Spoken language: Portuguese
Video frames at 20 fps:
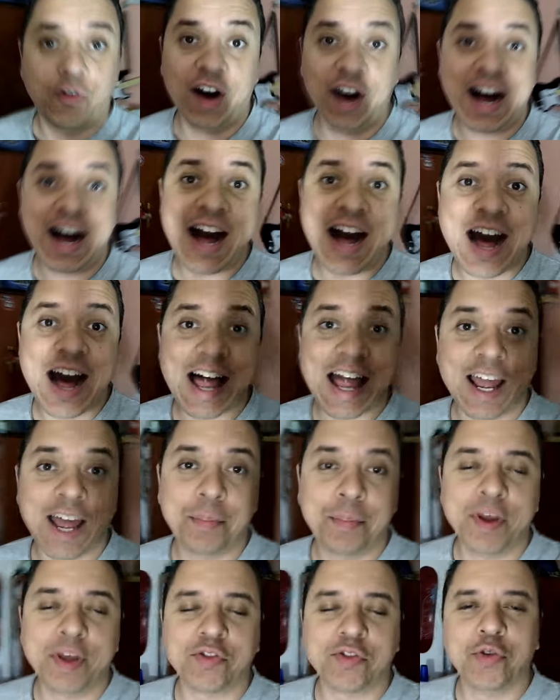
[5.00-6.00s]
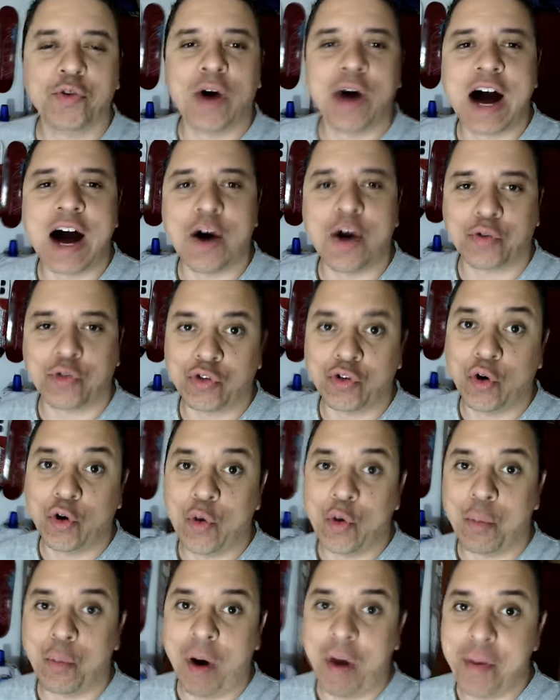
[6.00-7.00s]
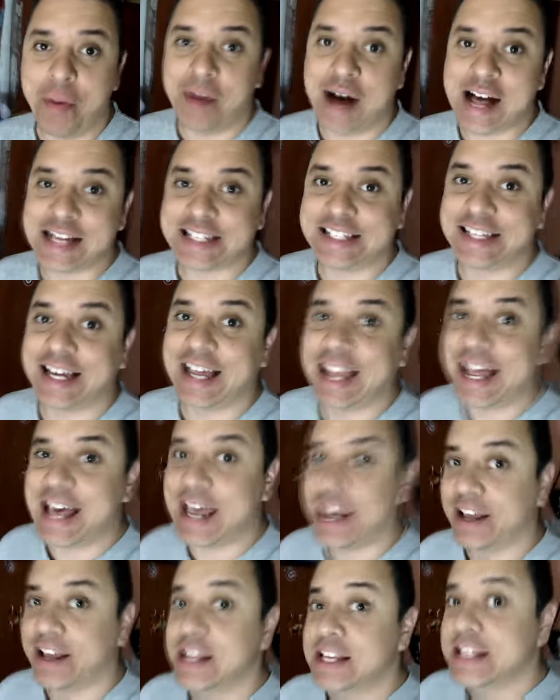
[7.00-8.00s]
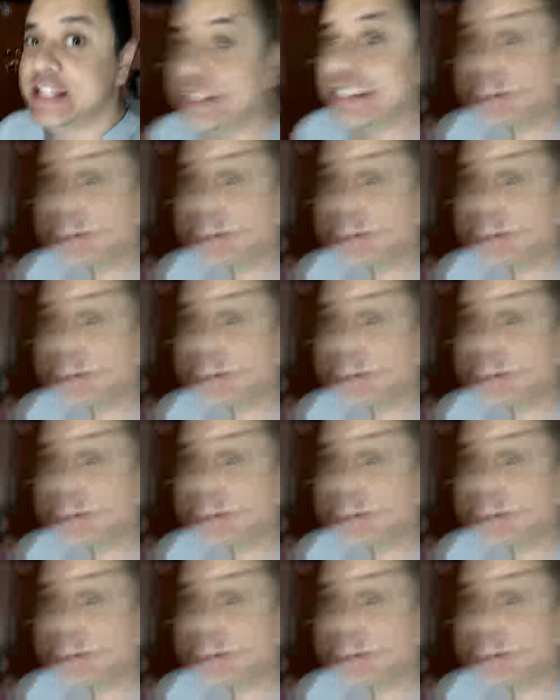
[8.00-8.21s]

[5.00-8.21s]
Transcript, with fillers: Fala pessoal, sou o Bob Max e galera,